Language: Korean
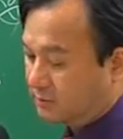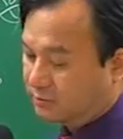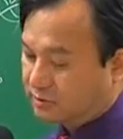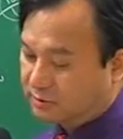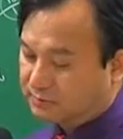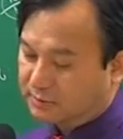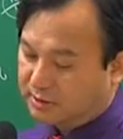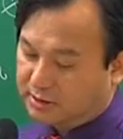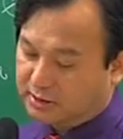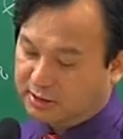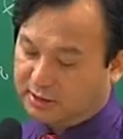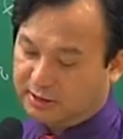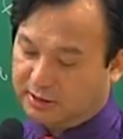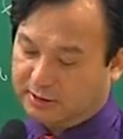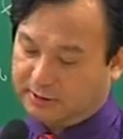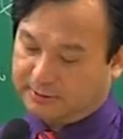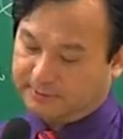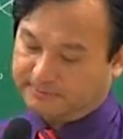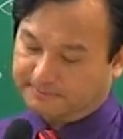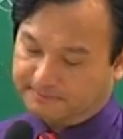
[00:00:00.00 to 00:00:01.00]
무슨
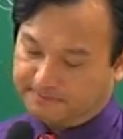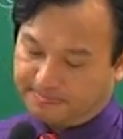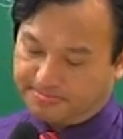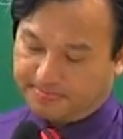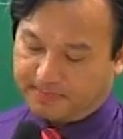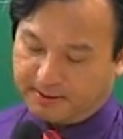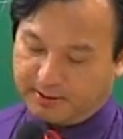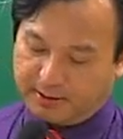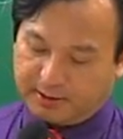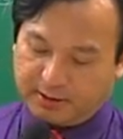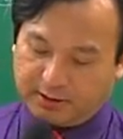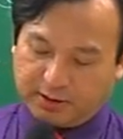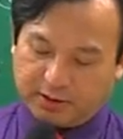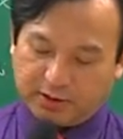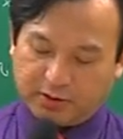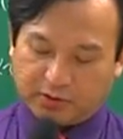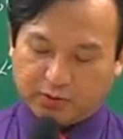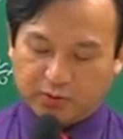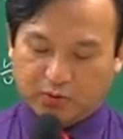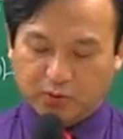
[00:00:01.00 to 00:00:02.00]
말이냐?
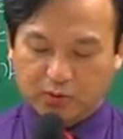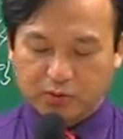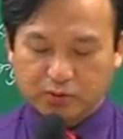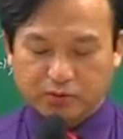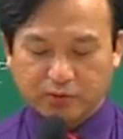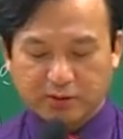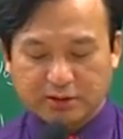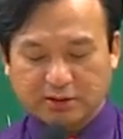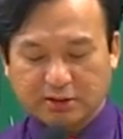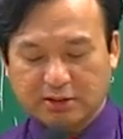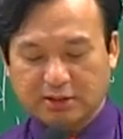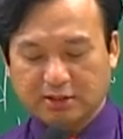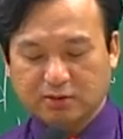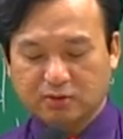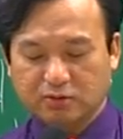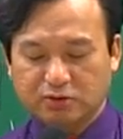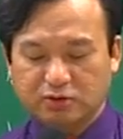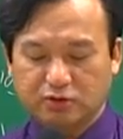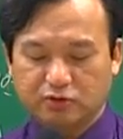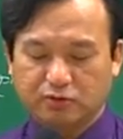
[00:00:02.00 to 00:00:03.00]
용도에 따라
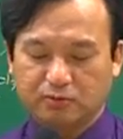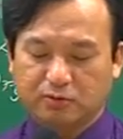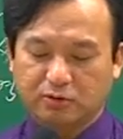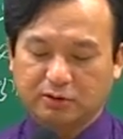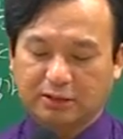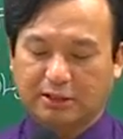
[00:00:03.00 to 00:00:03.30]
토지 규모는